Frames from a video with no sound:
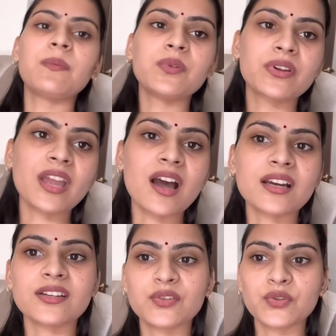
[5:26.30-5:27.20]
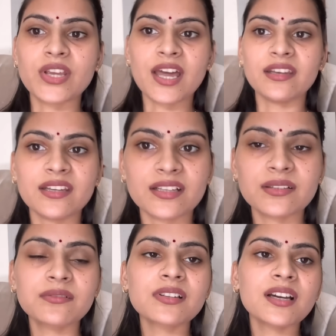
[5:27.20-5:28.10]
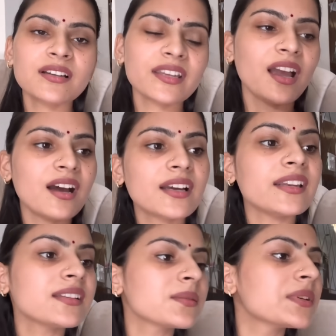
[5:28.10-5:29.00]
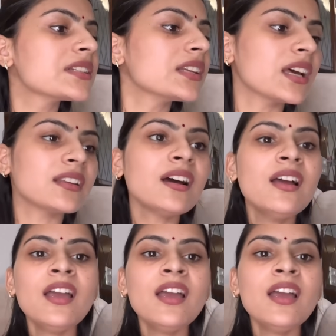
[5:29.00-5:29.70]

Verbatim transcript: आप लोग क्या करते हो ध्यान नहीं रखते उनका क्या करे समझ नहीं आता